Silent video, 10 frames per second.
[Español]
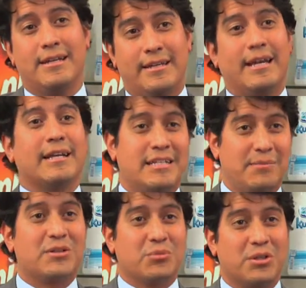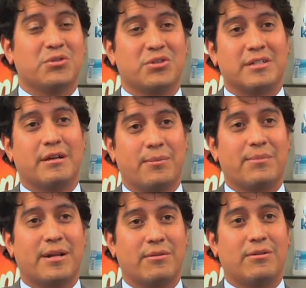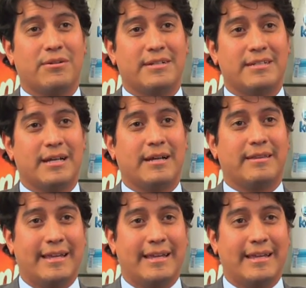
Y así más o menos nos estaba preparando la universidad,